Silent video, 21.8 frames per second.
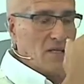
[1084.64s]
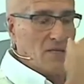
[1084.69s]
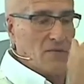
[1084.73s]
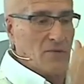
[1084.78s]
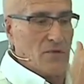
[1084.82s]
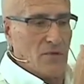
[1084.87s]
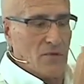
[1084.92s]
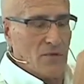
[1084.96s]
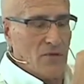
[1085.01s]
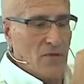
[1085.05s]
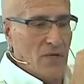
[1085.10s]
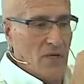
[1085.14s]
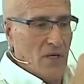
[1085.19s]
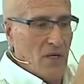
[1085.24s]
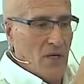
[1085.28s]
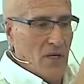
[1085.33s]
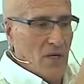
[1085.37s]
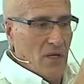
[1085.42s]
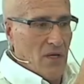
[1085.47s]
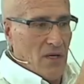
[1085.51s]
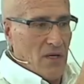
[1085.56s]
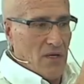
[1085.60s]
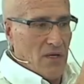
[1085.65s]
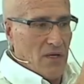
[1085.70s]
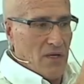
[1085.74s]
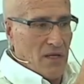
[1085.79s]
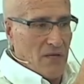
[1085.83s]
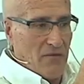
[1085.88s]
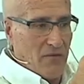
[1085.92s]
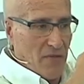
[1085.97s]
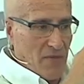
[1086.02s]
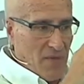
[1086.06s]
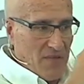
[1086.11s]
Il faut aussi
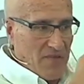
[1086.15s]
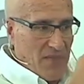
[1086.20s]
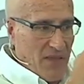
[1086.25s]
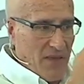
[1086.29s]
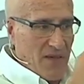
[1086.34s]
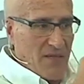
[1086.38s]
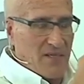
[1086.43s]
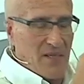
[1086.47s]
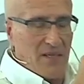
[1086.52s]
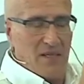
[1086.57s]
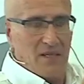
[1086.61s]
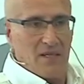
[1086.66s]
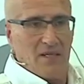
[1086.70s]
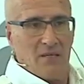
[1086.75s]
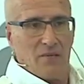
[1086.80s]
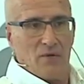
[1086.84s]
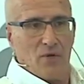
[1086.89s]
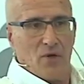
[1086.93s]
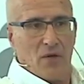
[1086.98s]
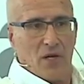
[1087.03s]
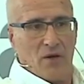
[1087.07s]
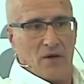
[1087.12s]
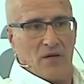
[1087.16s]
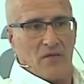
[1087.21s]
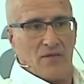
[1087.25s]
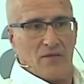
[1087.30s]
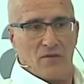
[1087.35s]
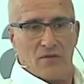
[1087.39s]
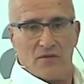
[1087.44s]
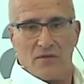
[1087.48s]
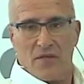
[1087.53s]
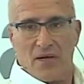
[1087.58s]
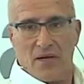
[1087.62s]
qu'il y ait un équilibre.
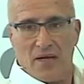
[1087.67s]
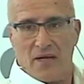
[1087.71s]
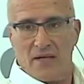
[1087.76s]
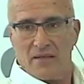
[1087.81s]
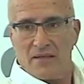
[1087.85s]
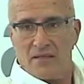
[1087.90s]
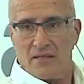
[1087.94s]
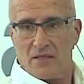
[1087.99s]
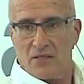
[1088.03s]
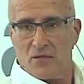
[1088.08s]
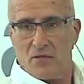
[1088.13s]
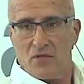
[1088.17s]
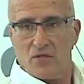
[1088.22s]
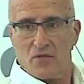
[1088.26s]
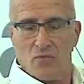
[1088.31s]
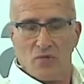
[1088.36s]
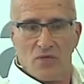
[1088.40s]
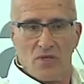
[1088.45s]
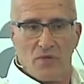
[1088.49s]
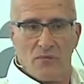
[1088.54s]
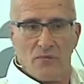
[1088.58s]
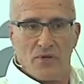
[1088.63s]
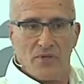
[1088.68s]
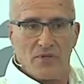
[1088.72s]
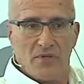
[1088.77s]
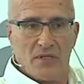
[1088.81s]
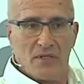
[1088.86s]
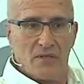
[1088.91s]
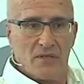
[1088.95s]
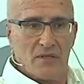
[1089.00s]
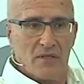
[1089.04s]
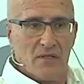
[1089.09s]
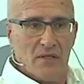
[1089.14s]

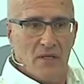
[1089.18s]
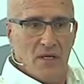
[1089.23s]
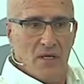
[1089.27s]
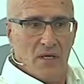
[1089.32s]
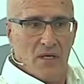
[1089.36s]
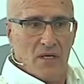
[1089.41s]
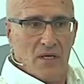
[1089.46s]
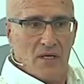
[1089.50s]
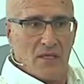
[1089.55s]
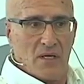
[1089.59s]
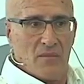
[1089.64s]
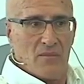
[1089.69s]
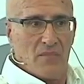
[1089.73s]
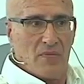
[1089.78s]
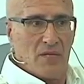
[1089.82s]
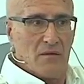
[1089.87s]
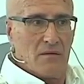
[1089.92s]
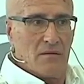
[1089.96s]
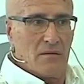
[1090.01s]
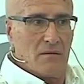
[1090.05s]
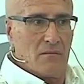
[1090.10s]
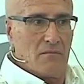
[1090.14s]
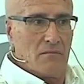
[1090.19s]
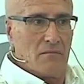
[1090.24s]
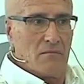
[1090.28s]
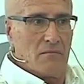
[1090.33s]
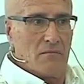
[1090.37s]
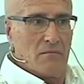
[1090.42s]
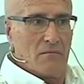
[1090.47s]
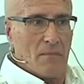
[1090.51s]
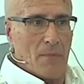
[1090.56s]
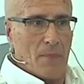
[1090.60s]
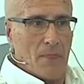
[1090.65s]
Donc je crois que cela est,
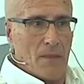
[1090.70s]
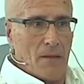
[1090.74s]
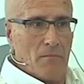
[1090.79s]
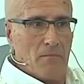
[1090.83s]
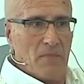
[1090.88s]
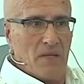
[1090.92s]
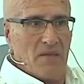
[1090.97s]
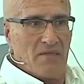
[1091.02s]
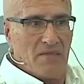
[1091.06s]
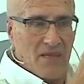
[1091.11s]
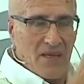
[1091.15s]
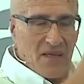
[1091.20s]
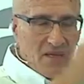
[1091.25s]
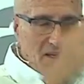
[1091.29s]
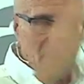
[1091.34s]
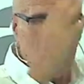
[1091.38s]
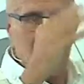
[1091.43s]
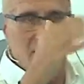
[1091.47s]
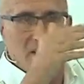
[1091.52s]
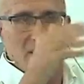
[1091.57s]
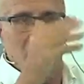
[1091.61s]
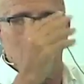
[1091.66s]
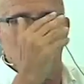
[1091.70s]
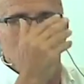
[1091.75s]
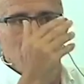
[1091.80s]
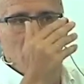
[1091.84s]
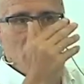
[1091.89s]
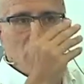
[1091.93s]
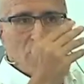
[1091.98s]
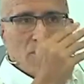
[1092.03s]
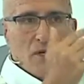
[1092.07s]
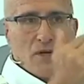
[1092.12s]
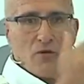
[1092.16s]
très important.
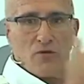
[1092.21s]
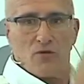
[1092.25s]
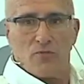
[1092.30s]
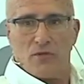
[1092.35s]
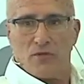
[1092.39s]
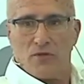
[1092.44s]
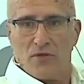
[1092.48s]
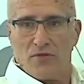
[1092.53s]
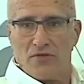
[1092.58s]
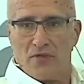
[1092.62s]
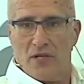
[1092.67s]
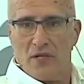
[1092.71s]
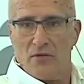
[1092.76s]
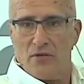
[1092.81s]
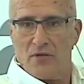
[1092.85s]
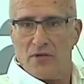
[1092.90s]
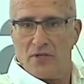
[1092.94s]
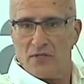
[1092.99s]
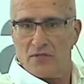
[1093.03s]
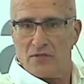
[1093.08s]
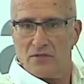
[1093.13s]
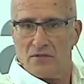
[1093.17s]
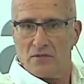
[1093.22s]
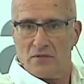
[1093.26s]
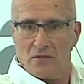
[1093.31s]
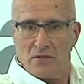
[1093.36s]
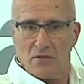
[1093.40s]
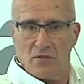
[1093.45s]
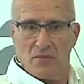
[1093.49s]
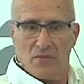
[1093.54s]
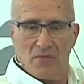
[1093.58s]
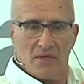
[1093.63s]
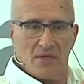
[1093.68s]
Et vendre aussi cet
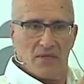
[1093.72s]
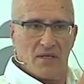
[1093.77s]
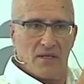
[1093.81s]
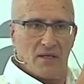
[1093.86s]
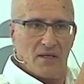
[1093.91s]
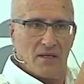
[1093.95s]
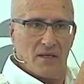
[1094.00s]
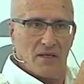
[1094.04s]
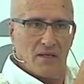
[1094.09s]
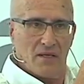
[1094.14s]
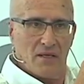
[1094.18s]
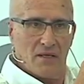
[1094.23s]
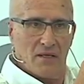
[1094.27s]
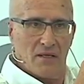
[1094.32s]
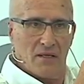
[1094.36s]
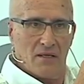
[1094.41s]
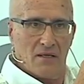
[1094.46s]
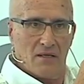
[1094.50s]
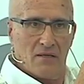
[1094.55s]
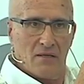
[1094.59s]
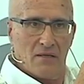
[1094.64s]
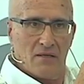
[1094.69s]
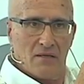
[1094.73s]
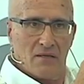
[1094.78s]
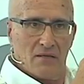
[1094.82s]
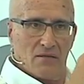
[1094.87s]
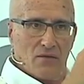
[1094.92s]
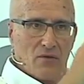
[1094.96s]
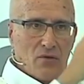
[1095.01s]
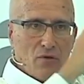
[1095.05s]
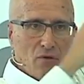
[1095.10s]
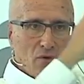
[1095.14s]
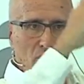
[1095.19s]
équilibre
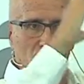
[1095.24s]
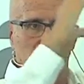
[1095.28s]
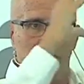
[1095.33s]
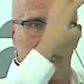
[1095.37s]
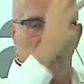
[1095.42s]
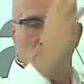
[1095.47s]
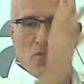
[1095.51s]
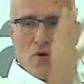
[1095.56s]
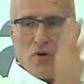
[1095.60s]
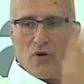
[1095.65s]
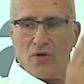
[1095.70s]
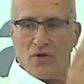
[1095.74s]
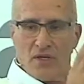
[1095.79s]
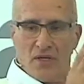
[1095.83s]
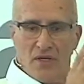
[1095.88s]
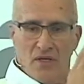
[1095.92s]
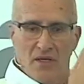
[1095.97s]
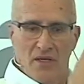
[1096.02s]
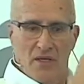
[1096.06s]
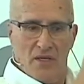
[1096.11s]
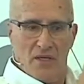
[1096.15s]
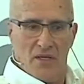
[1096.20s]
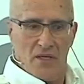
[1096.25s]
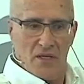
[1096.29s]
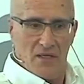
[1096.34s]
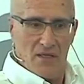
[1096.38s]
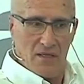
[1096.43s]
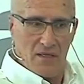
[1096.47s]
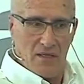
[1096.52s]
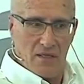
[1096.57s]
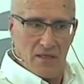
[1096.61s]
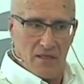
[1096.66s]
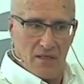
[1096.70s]
aux participants.
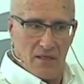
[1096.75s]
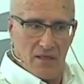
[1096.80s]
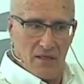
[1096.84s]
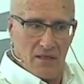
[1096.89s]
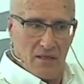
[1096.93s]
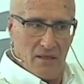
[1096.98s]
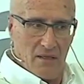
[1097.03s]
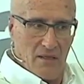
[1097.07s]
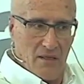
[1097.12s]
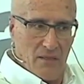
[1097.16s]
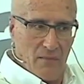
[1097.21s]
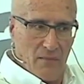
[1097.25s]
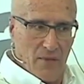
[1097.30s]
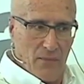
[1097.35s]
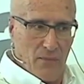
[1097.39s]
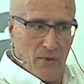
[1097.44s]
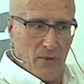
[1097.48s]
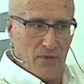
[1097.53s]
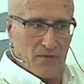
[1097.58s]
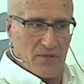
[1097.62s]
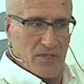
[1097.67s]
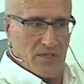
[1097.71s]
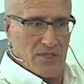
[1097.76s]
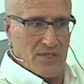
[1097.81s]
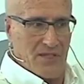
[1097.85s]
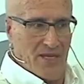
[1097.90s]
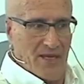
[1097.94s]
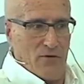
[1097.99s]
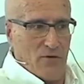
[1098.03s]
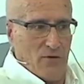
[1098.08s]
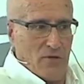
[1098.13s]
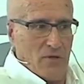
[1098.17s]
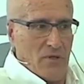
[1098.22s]
Il faut comprendre que tout
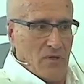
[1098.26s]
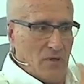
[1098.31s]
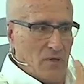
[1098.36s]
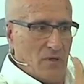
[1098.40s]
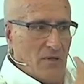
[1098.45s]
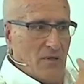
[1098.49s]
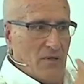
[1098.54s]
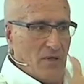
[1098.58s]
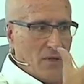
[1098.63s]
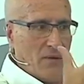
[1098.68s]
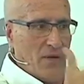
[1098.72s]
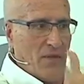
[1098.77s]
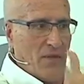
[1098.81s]
est un bloc